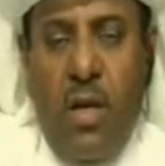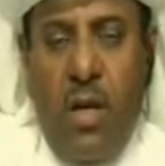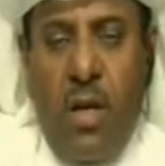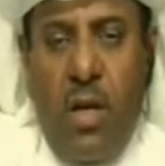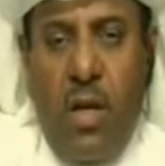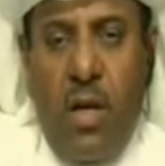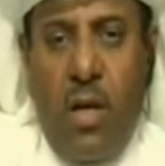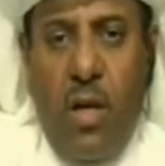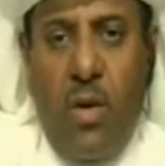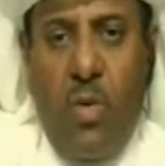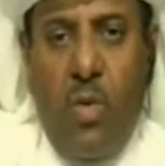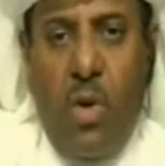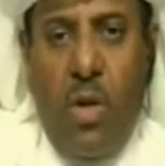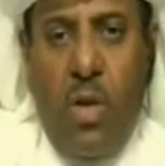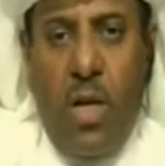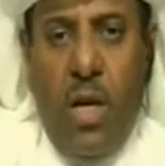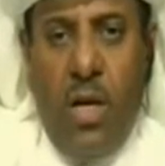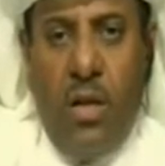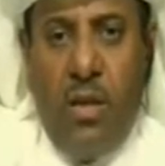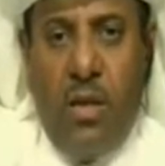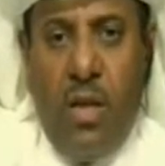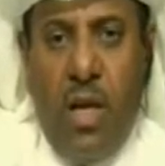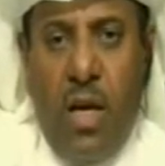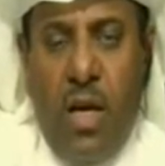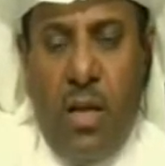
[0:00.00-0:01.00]

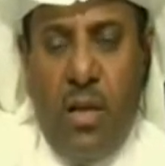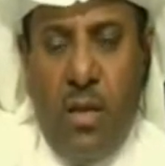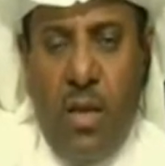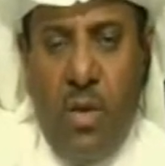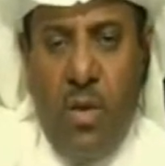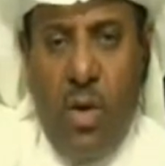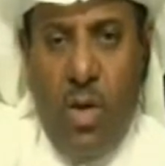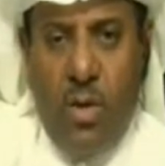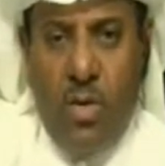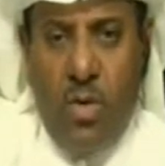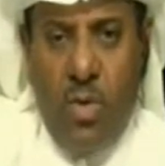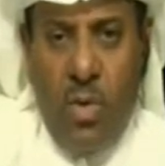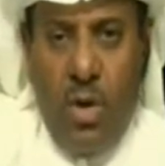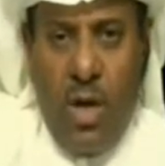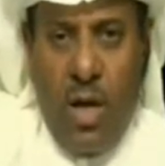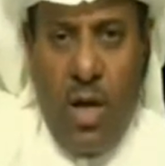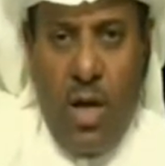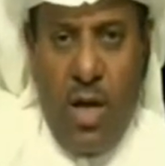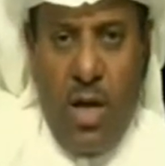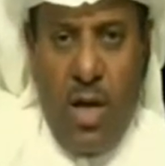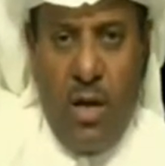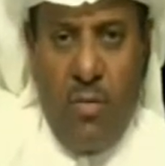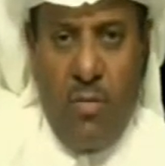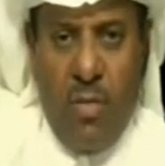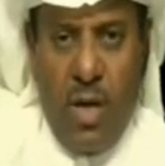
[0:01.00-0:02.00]
ونقطع
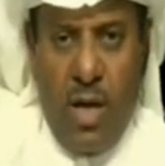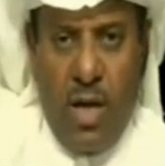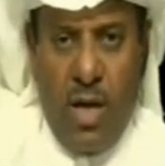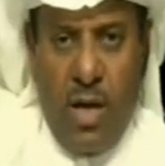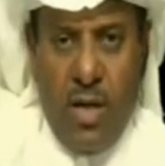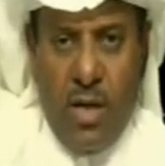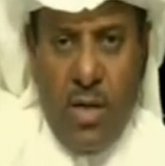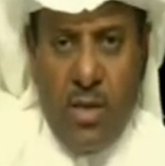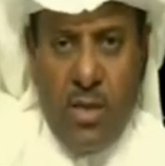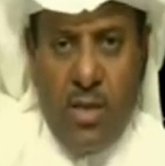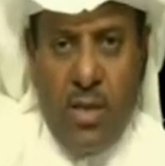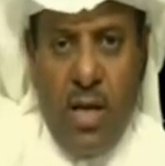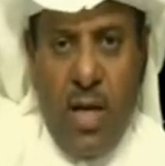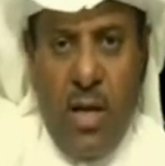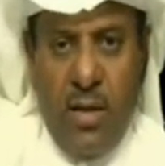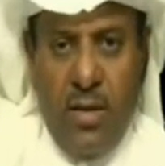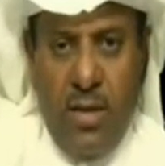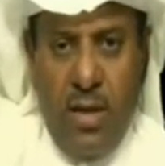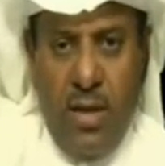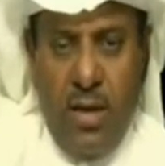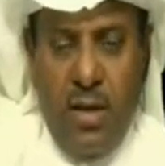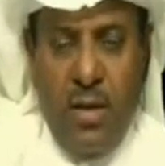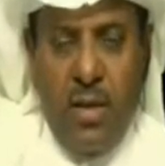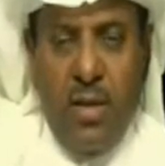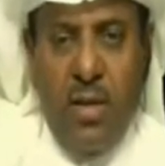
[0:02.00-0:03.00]
تواصلها مع
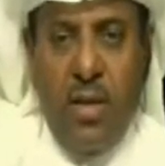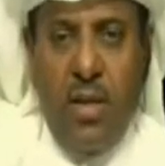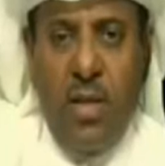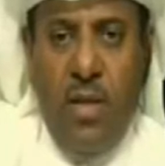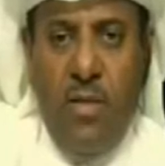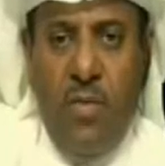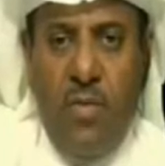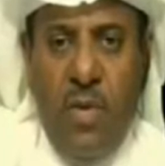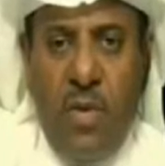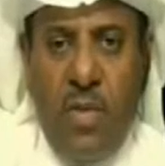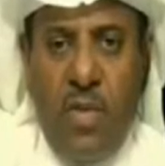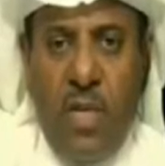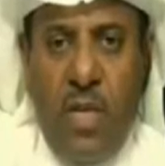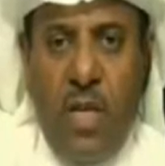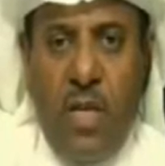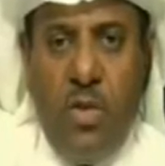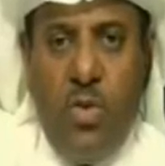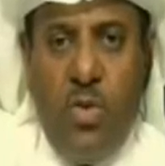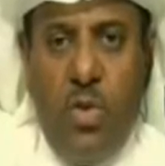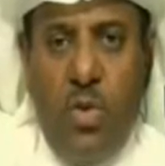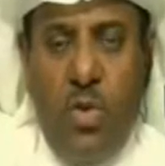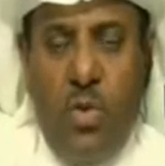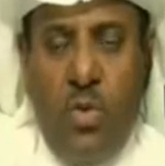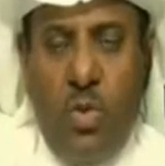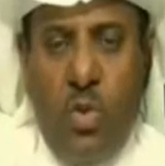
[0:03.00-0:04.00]
صعدة
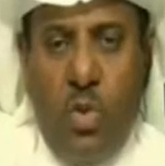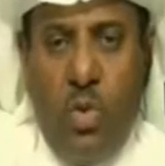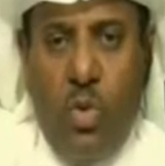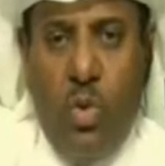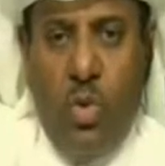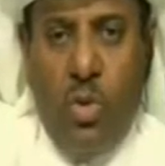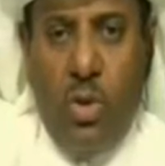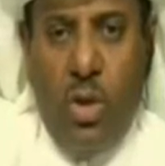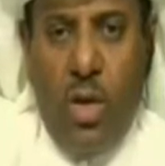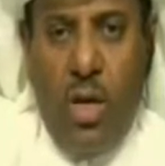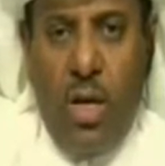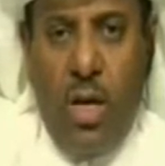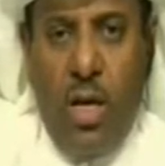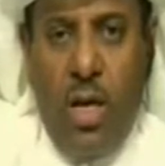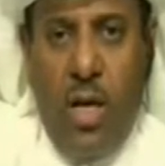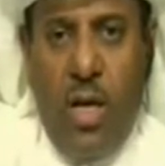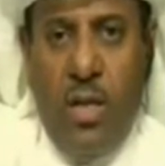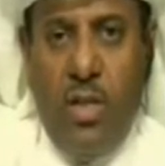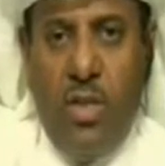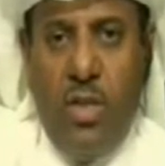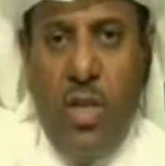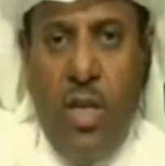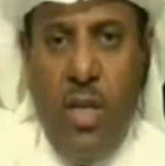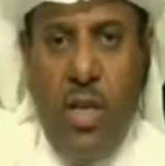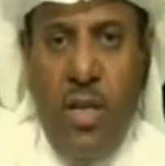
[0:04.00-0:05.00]
فسيسهل سقوطها
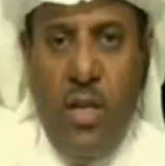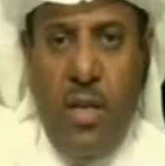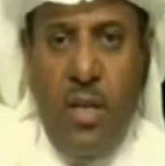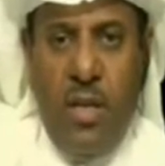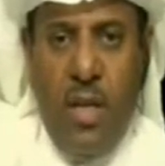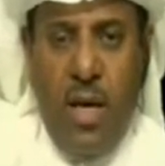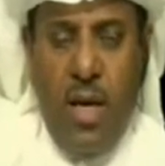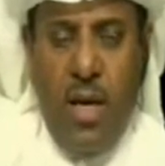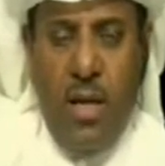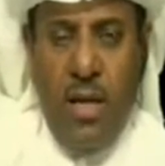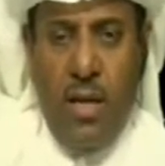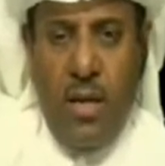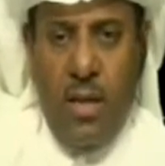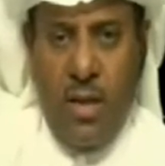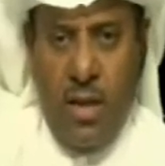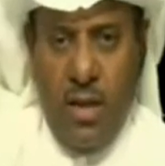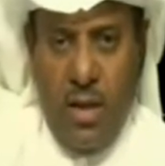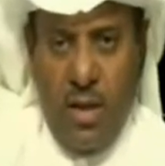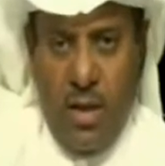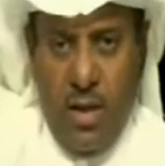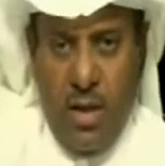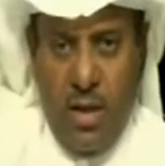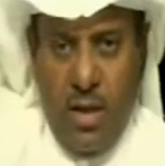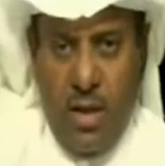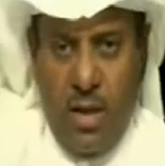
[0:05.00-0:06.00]
الشيء الثاني
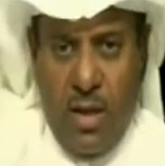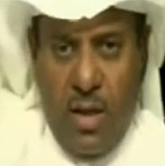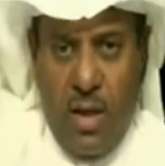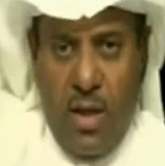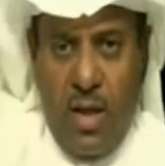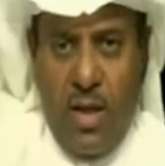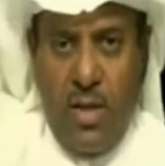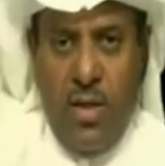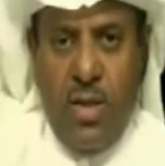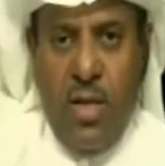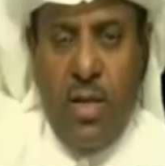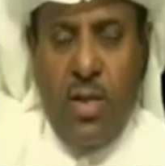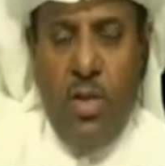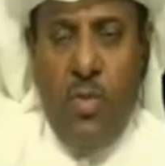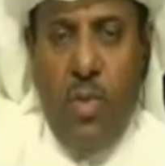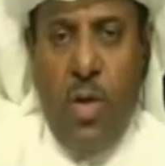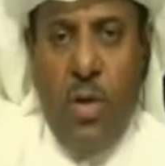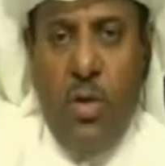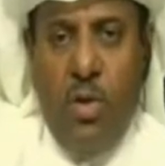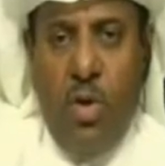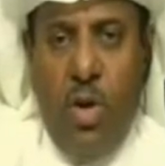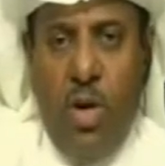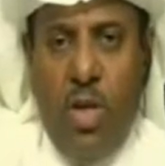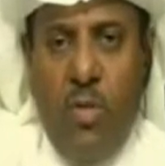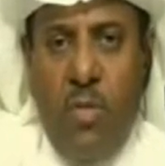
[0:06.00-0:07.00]
الذي يجب أن
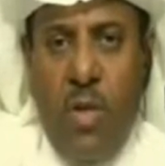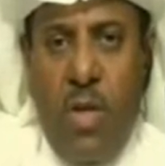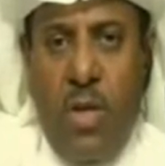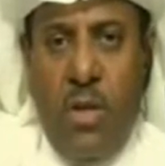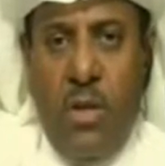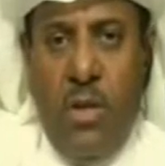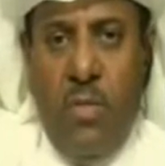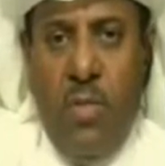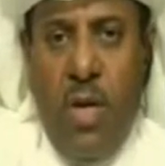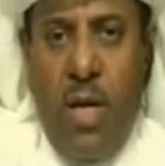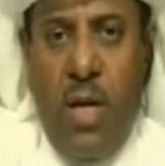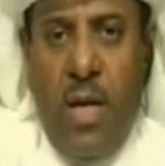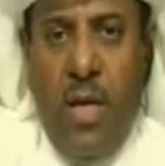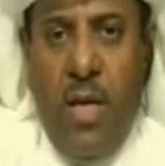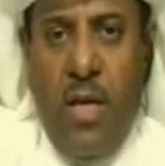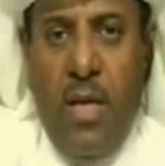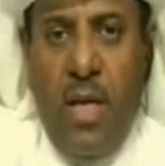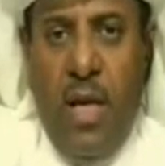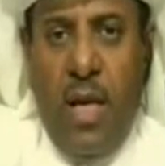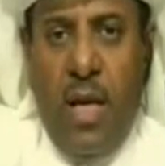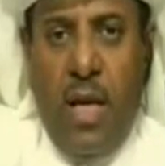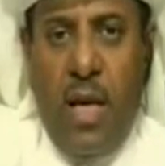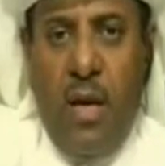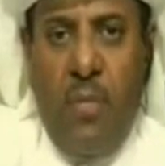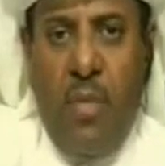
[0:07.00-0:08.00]
يؤخذ بالاعتبار هي
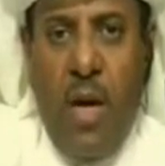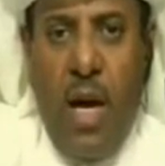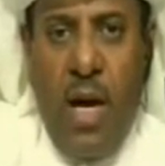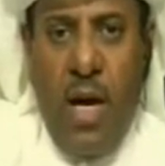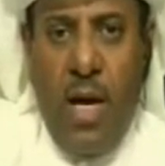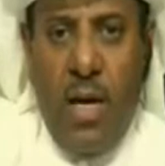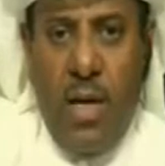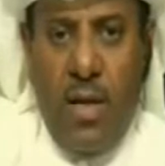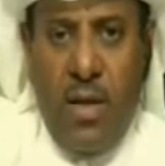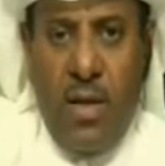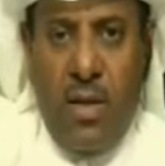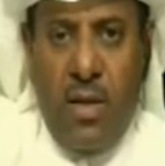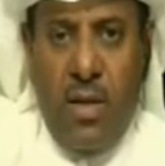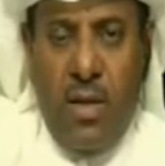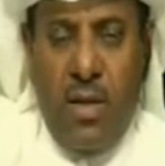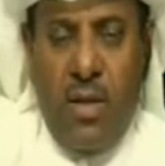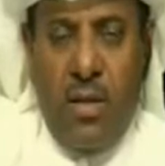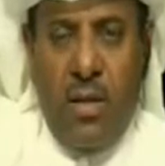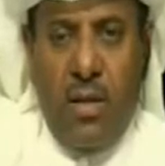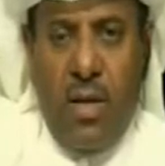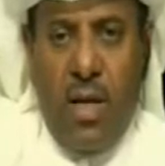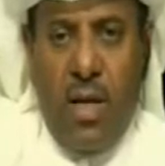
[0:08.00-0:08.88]
القبائل آه،